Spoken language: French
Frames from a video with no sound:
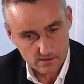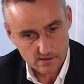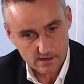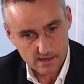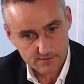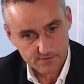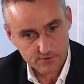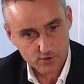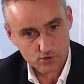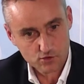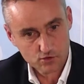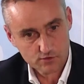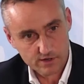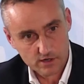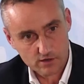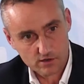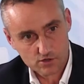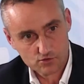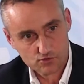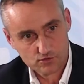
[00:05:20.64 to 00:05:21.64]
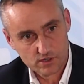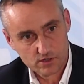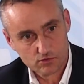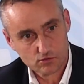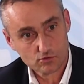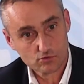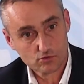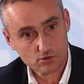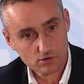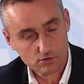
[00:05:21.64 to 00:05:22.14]
à forte valeur ajoutée,
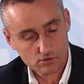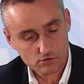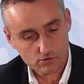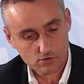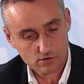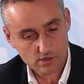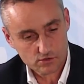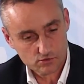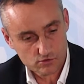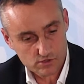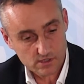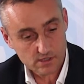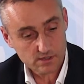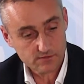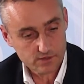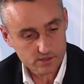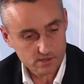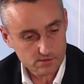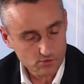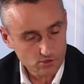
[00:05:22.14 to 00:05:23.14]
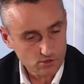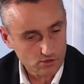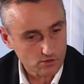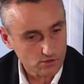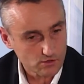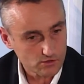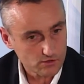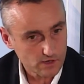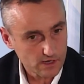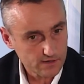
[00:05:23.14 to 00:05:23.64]
donc dans, l'industrie, effectivement
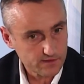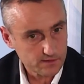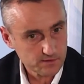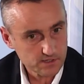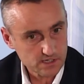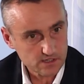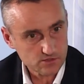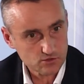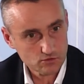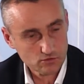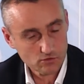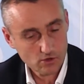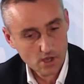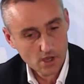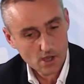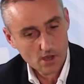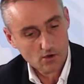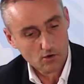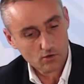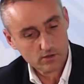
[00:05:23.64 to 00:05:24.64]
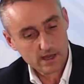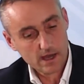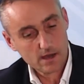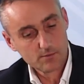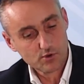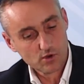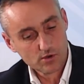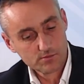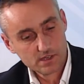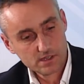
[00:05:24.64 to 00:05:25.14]
dans, la fabrication, on a un
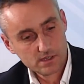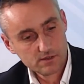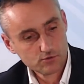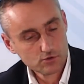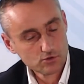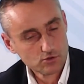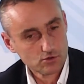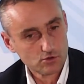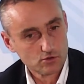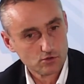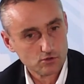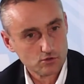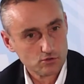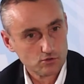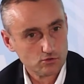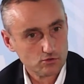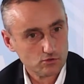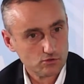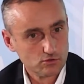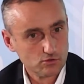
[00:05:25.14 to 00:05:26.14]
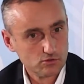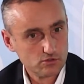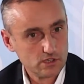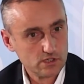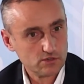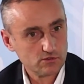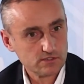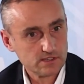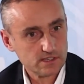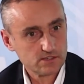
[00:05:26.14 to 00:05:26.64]
premier niveau de,
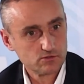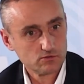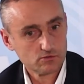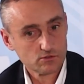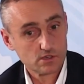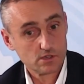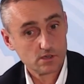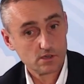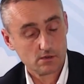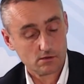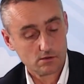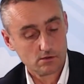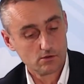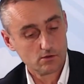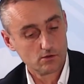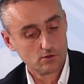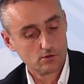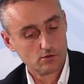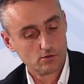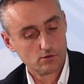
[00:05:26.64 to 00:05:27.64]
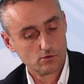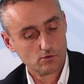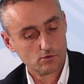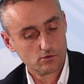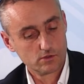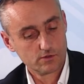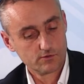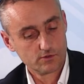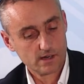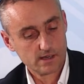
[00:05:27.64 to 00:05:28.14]
sécurisation qui est au
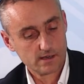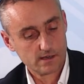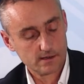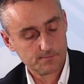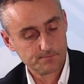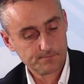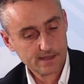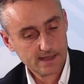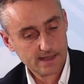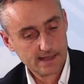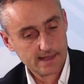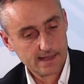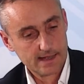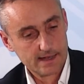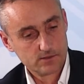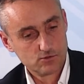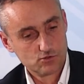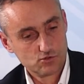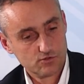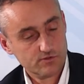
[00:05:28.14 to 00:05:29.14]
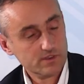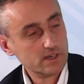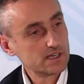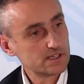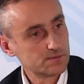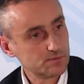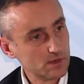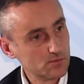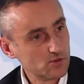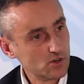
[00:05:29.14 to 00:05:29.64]
niveau de la, du suivi de la
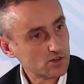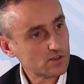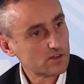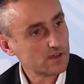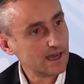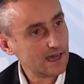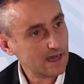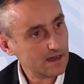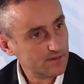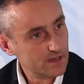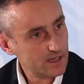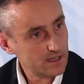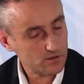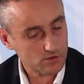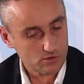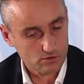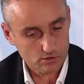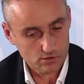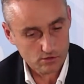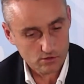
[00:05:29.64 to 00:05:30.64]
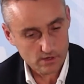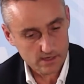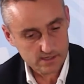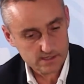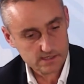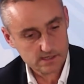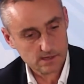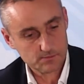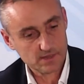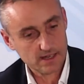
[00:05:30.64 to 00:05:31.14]
smirmorque mhm. avec euh, un
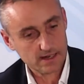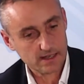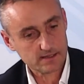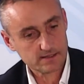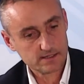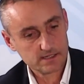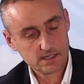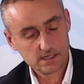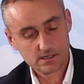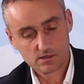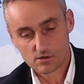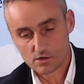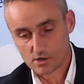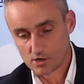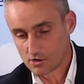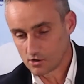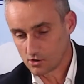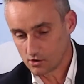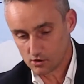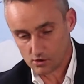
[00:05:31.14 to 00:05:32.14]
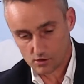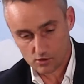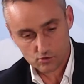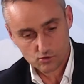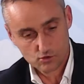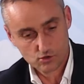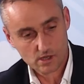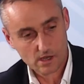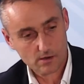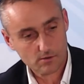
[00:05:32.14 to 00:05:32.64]
système d'alerting, euh,
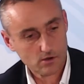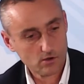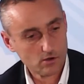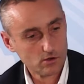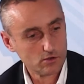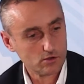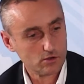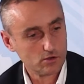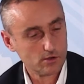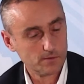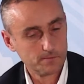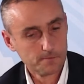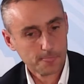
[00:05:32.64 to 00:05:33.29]
notamment euh,